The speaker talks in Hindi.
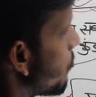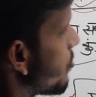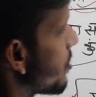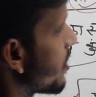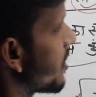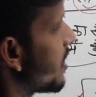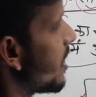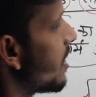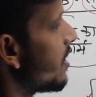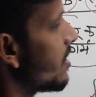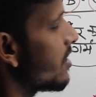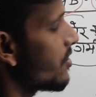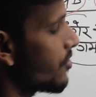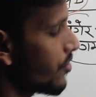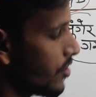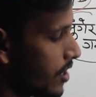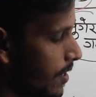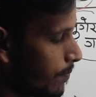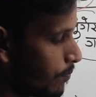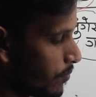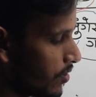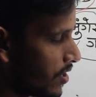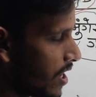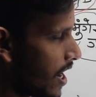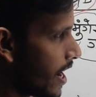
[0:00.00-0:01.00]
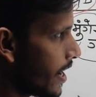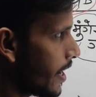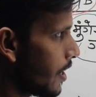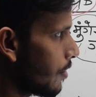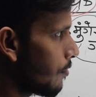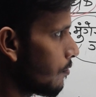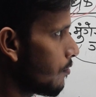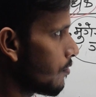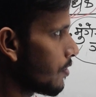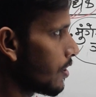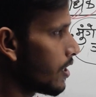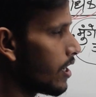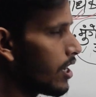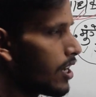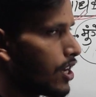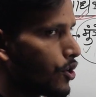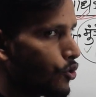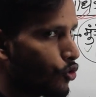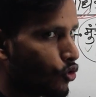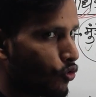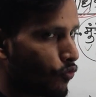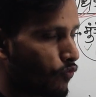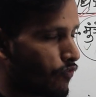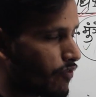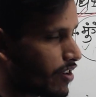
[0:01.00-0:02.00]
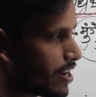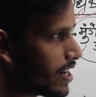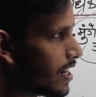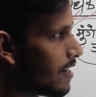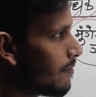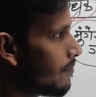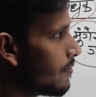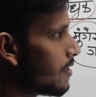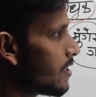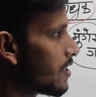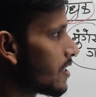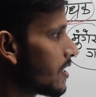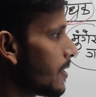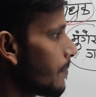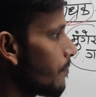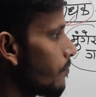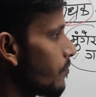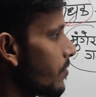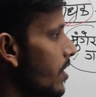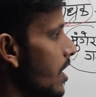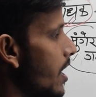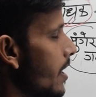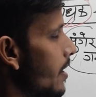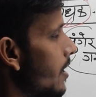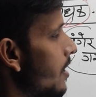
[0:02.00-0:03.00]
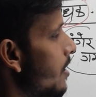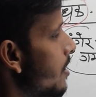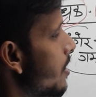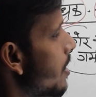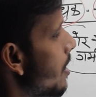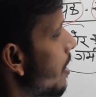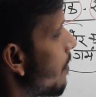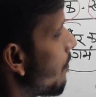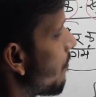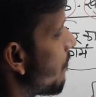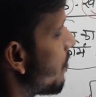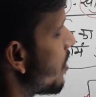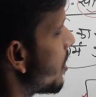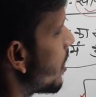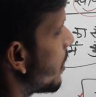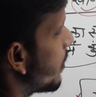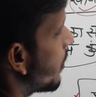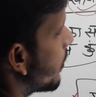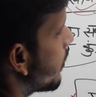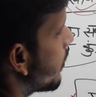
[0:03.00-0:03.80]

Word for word: कुंड क्या सप्तधारा कुंड तो ब्रह्म सप्तधारा फिर याद